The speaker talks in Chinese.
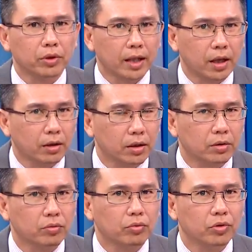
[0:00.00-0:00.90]
谈到
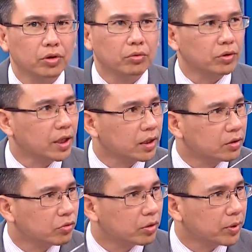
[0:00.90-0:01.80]
个股，我再跟
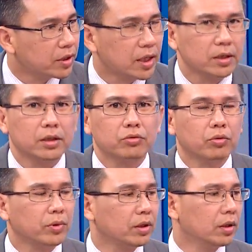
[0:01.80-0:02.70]
你做个比较详细的
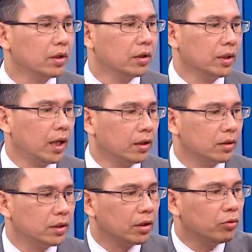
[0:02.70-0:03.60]
说明。那
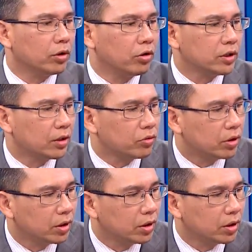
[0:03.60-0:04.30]
这个活动叫做